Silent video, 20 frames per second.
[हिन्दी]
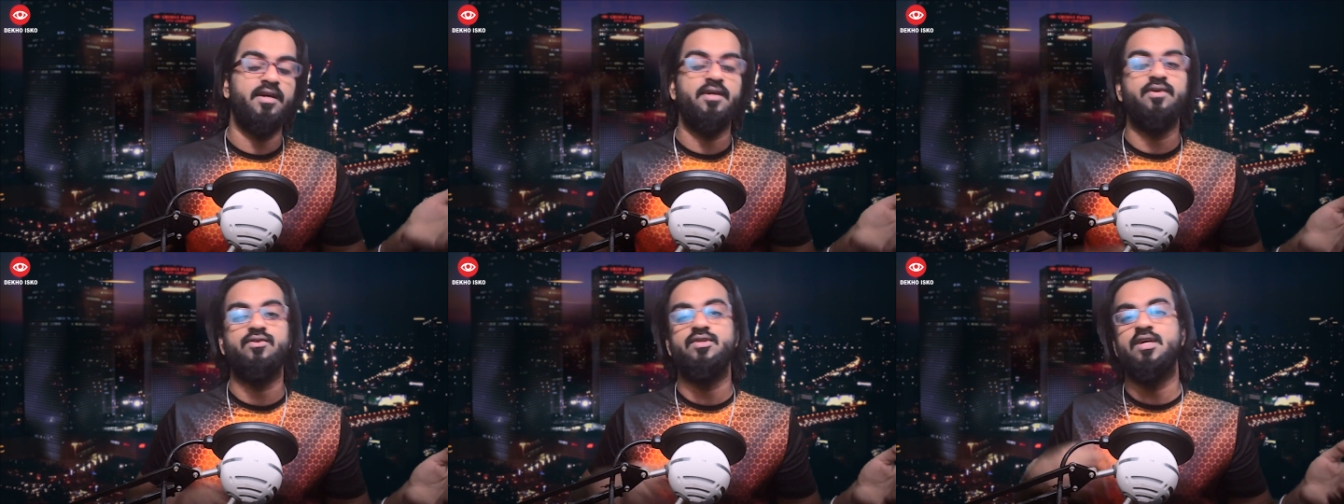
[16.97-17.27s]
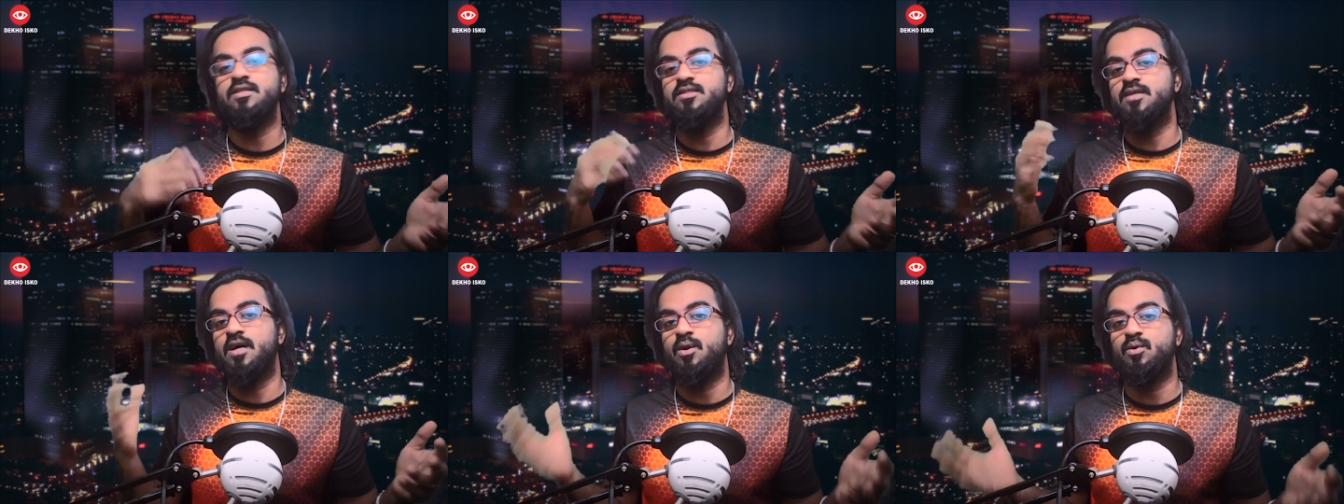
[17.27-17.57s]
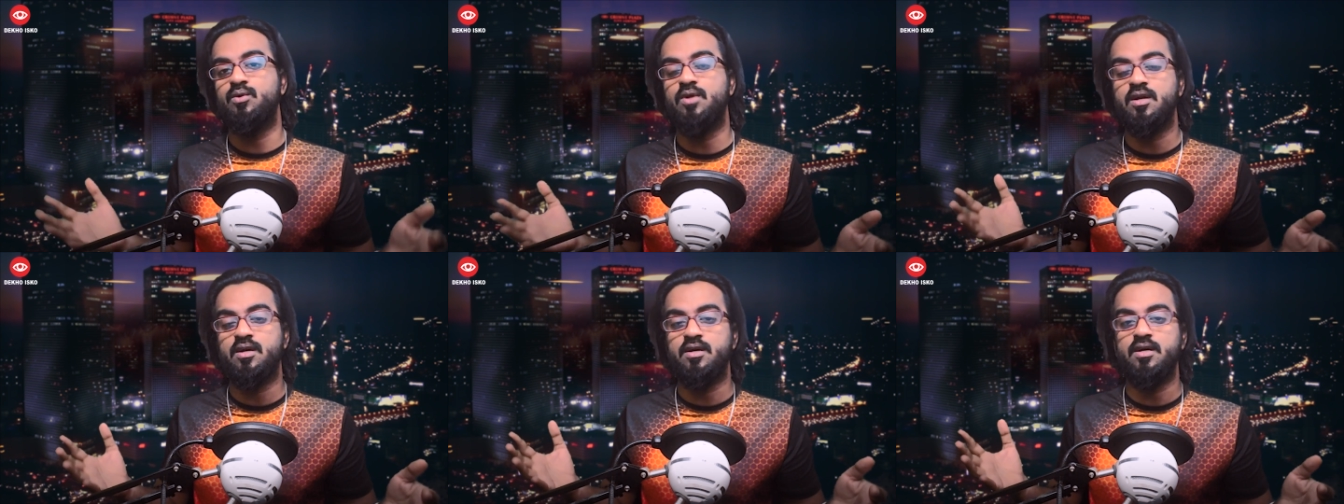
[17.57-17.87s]
खड़े हो जाए चार
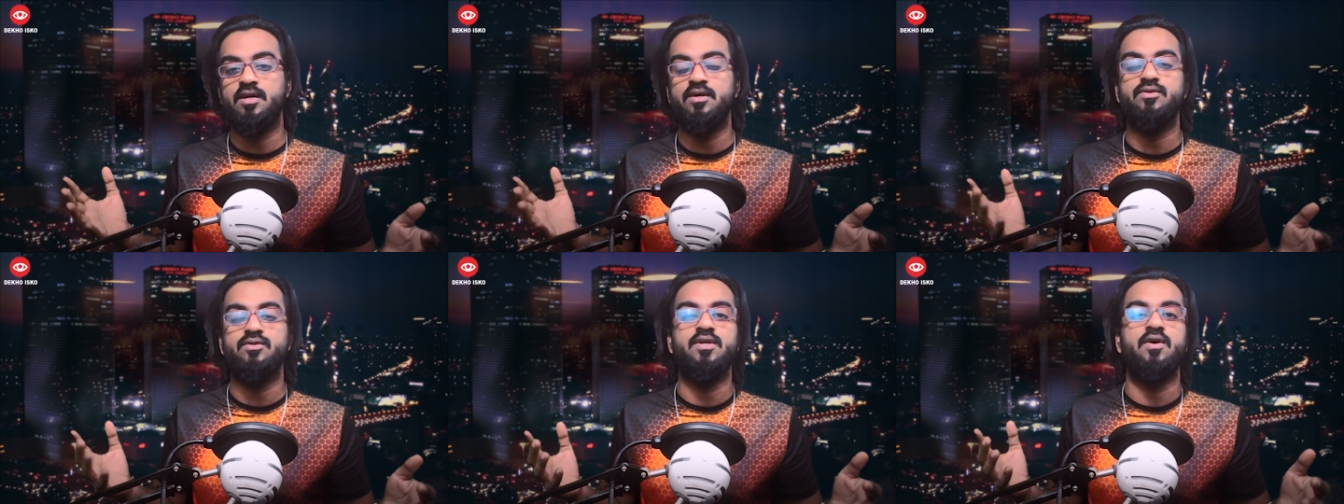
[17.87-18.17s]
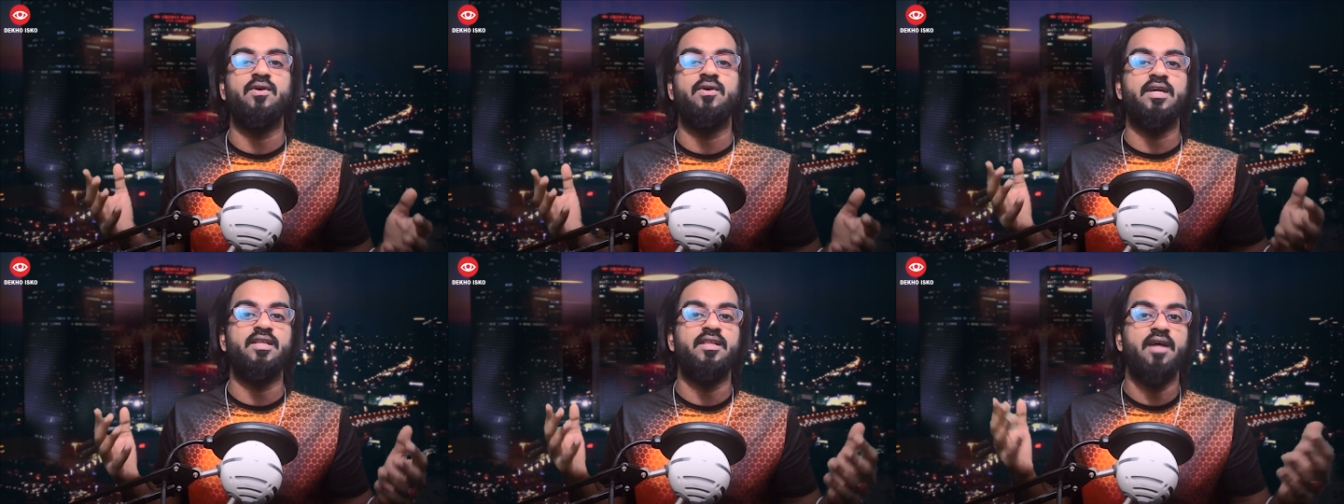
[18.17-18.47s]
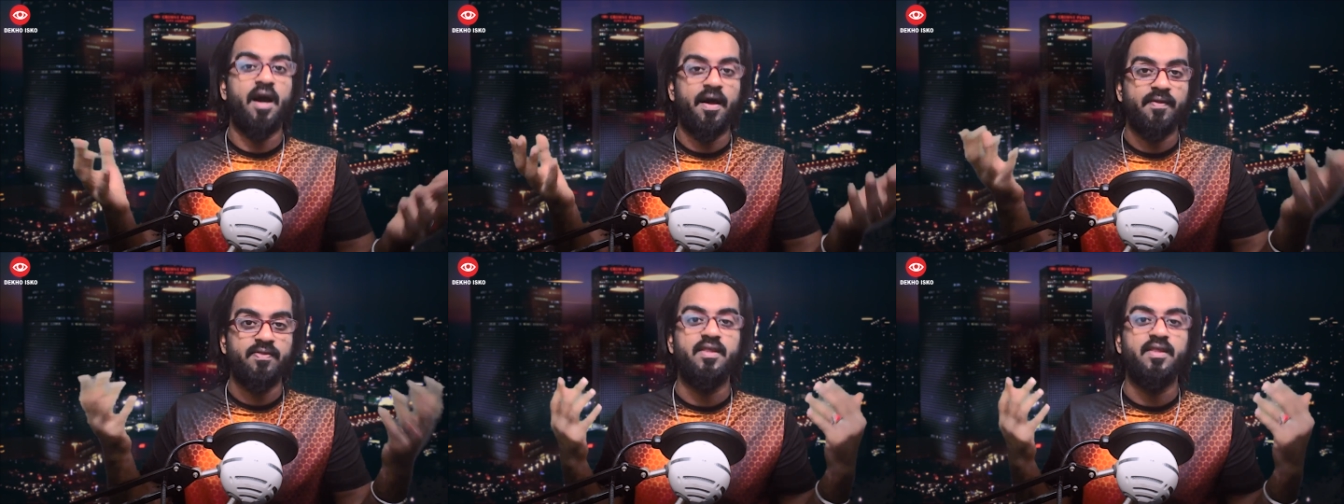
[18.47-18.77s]
उधर खड़े हो जाए कहते
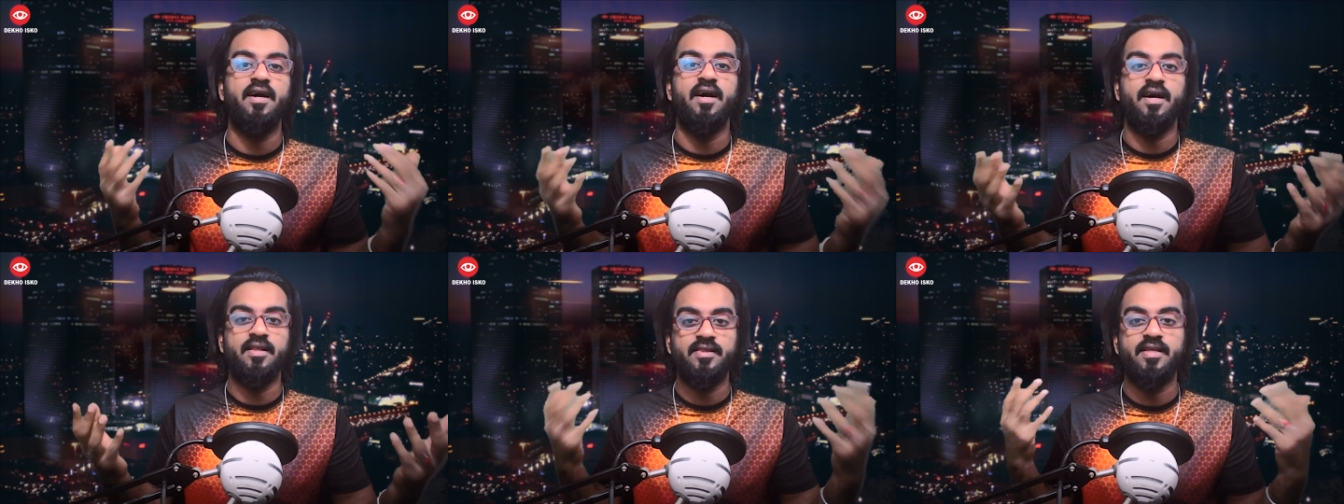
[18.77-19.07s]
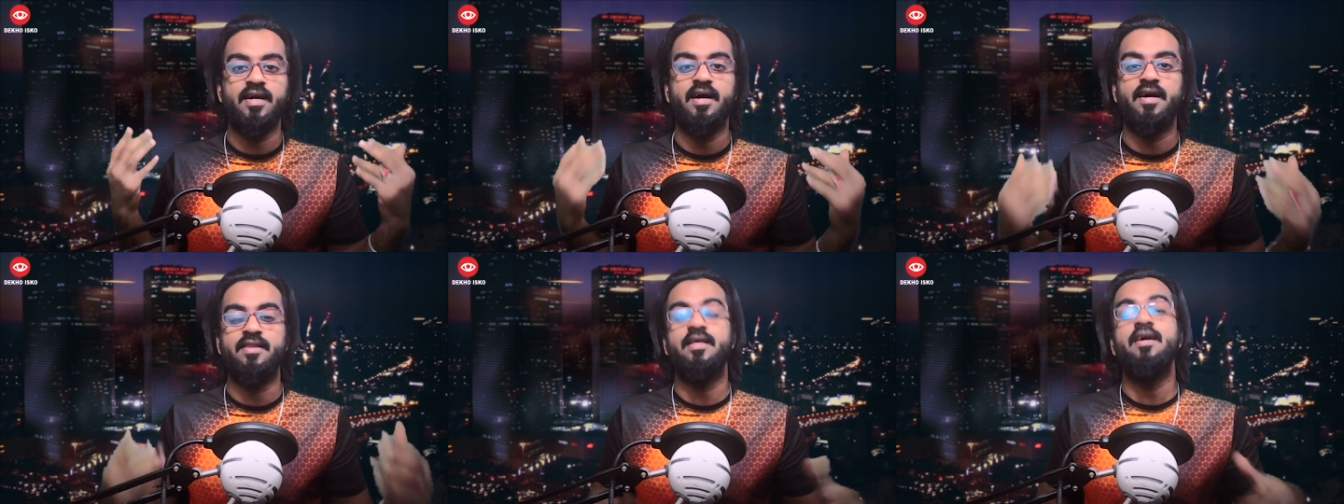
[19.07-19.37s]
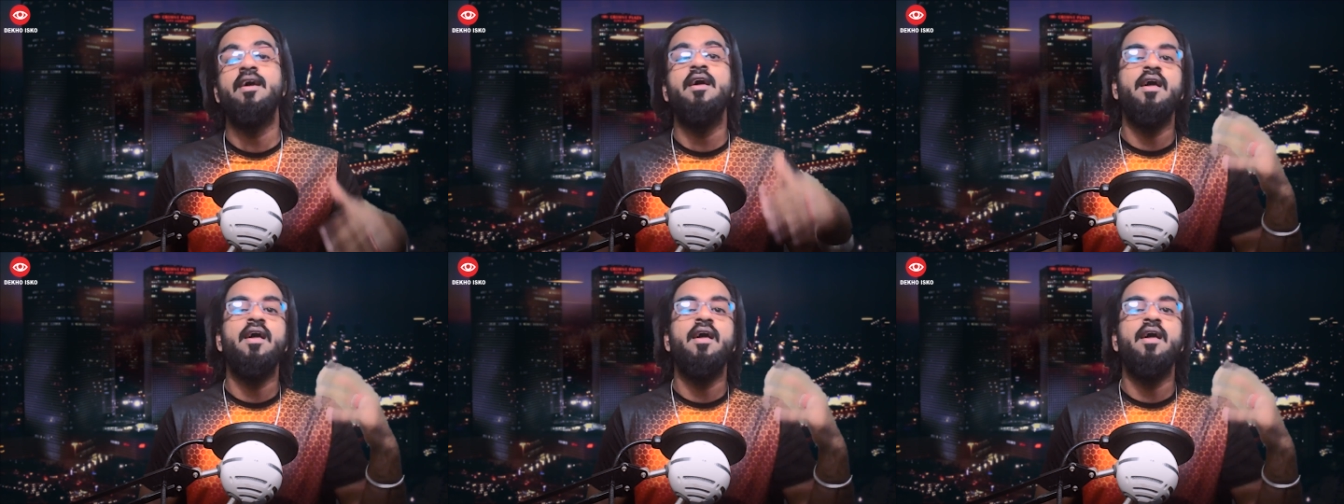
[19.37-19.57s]
हैं आंधे आंधे आंधे